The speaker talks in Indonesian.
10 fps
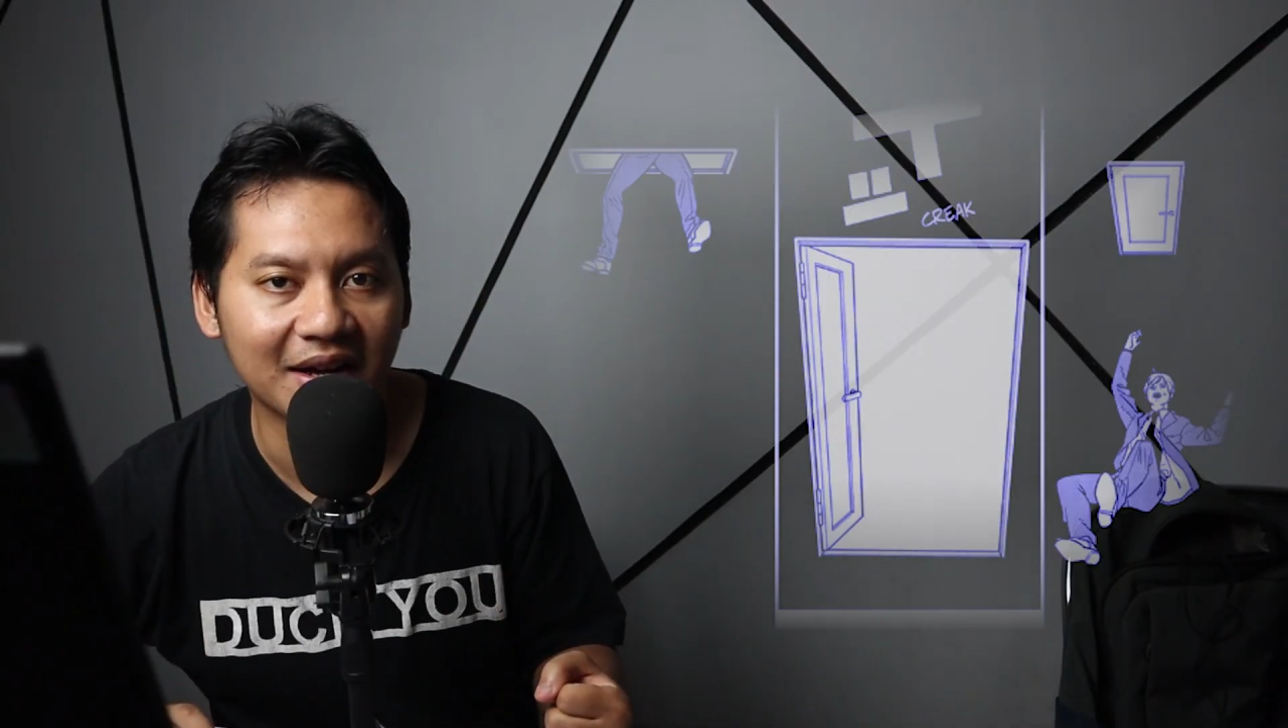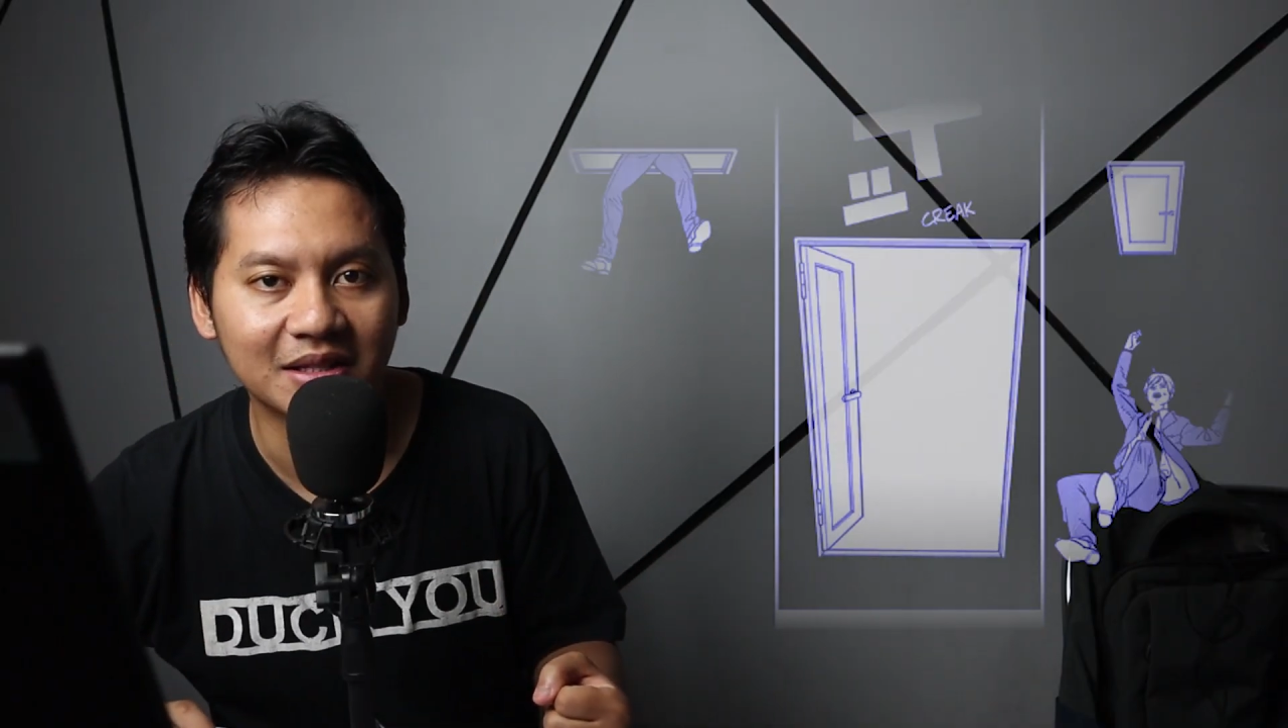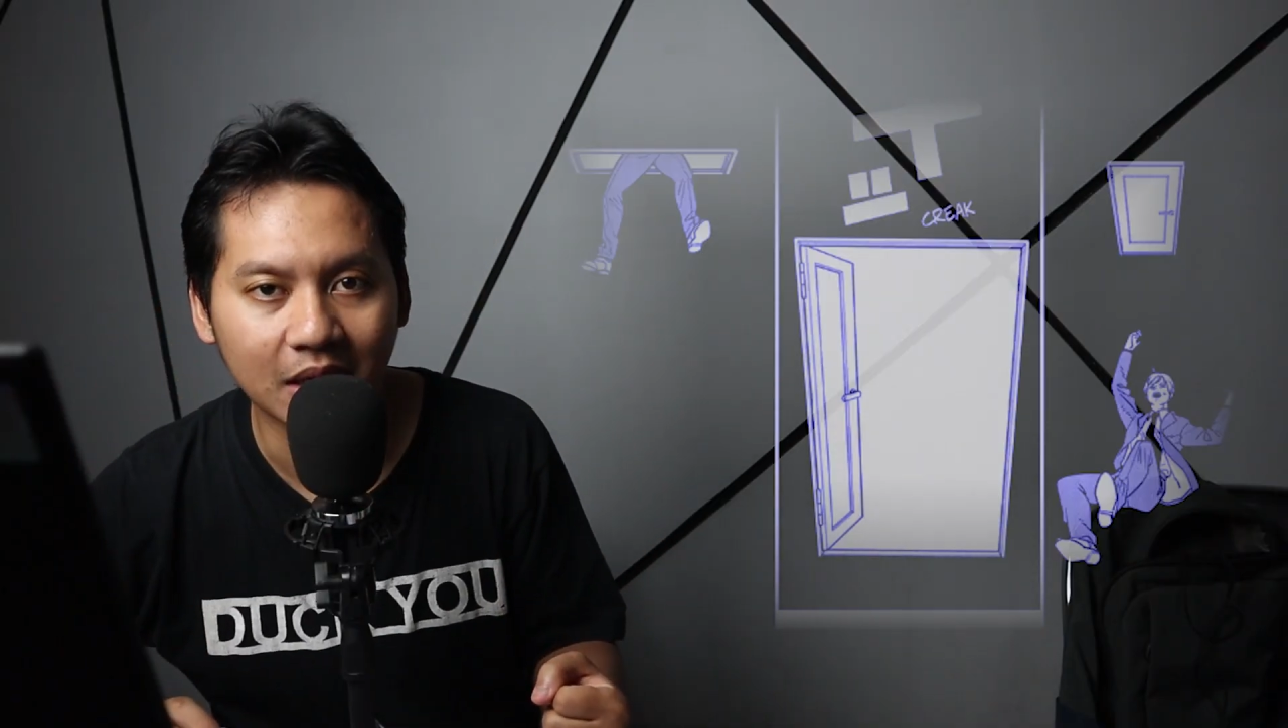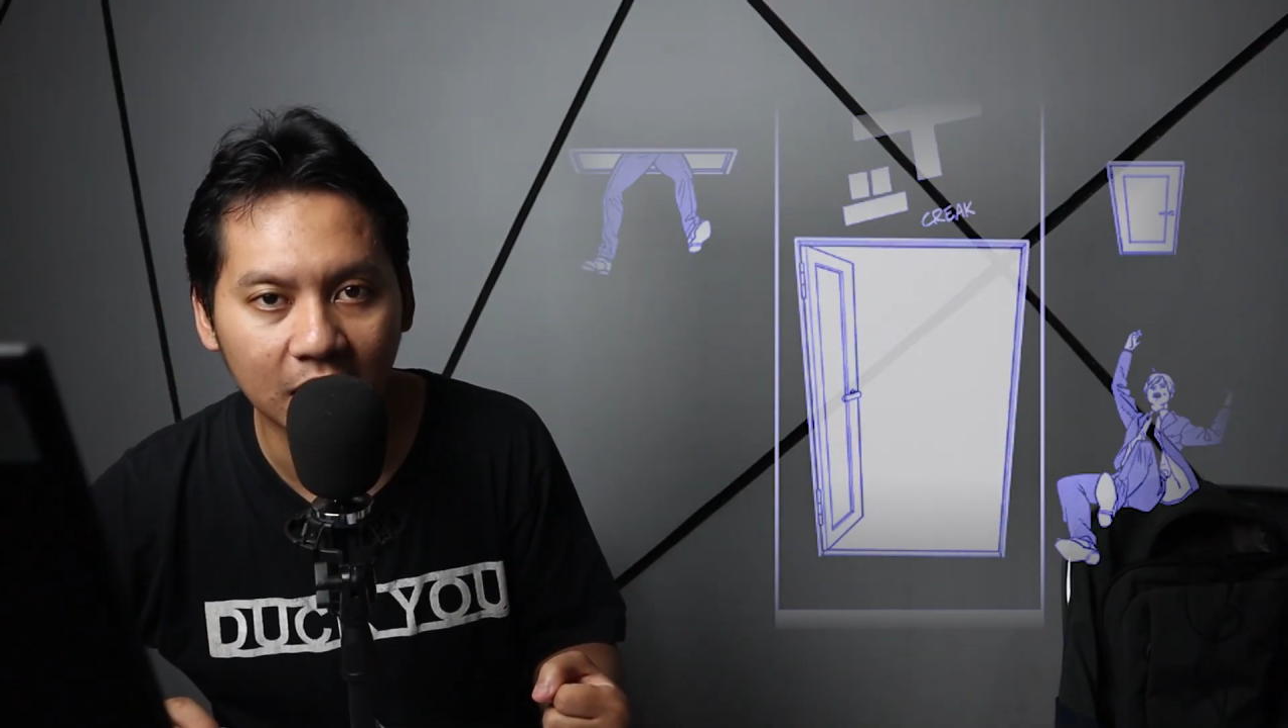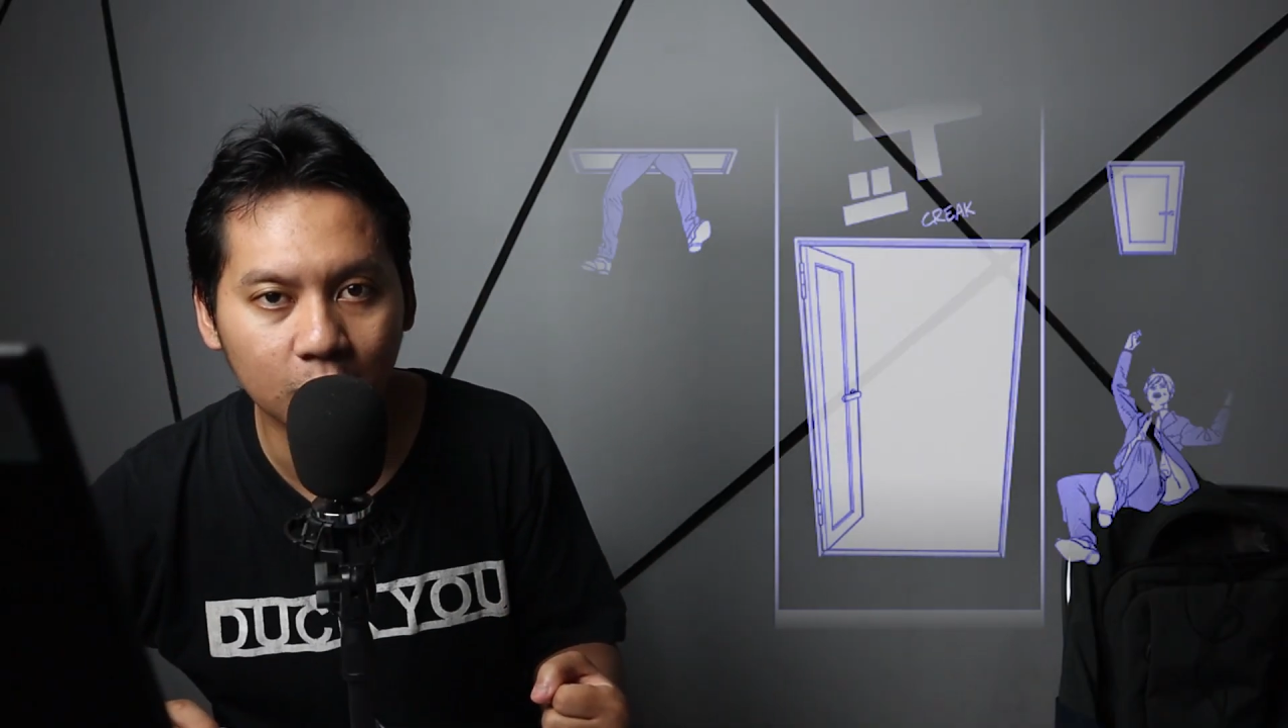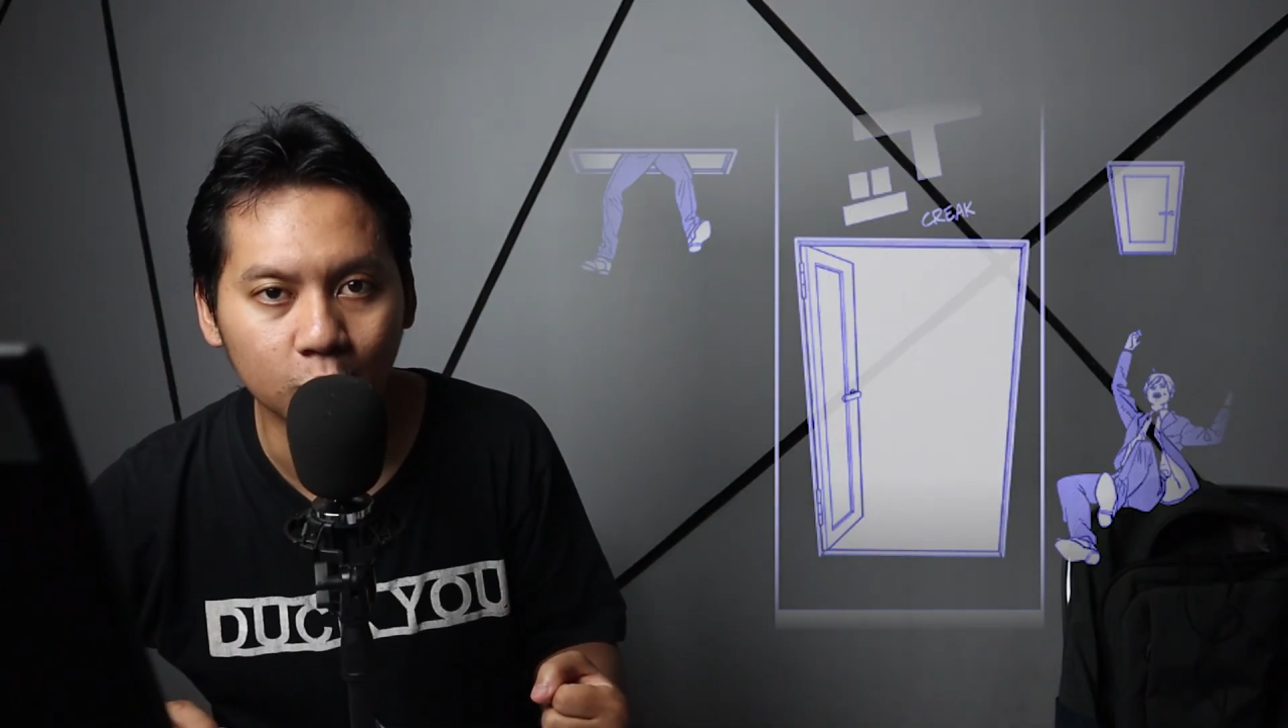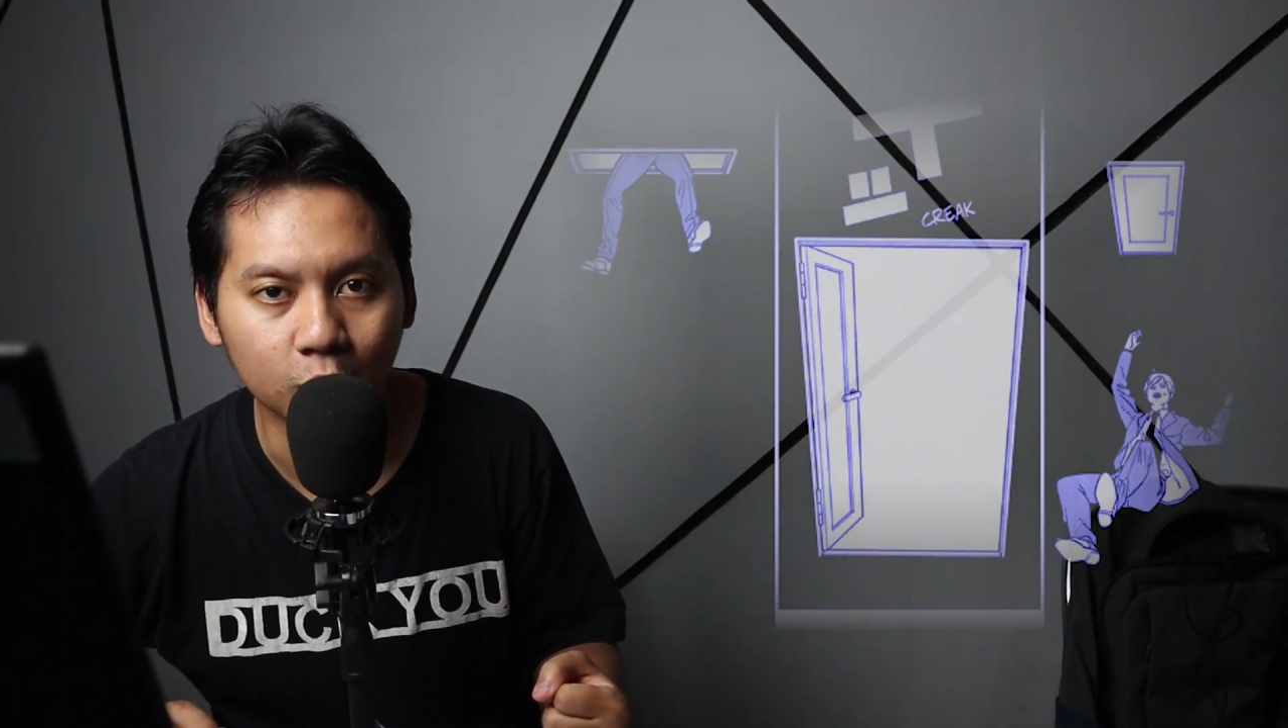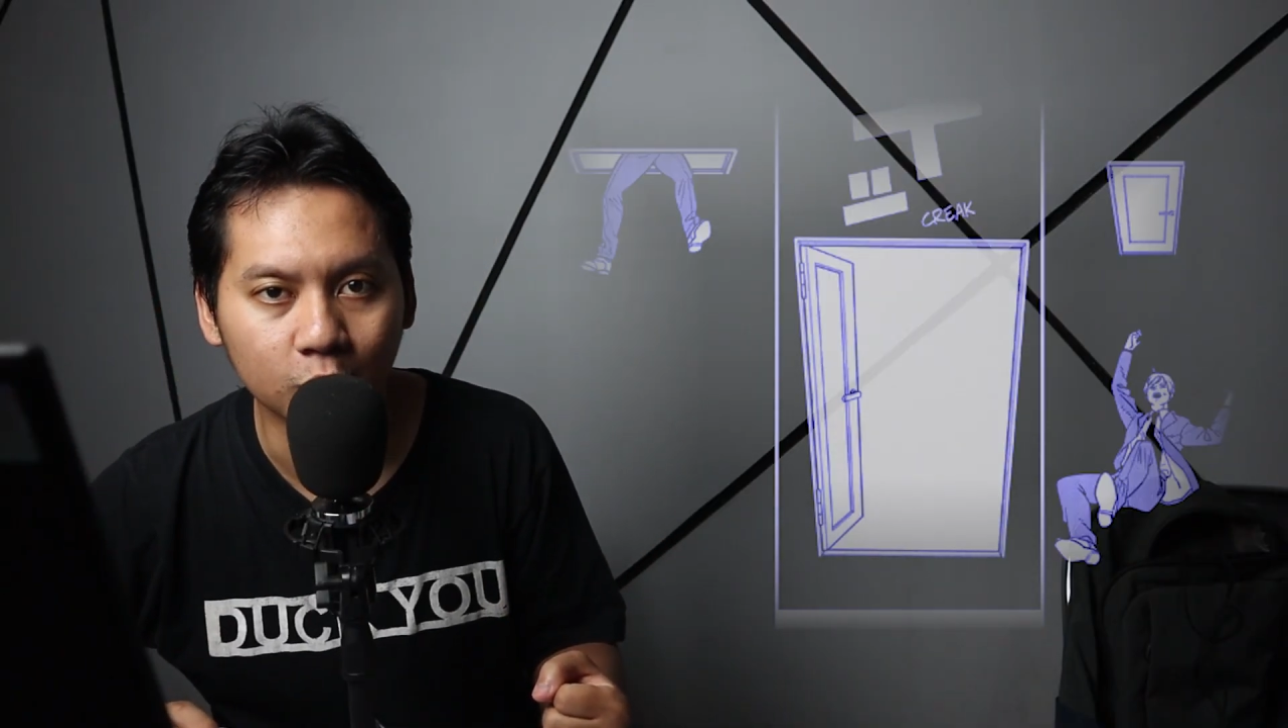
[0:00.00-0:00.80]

akan jatuh.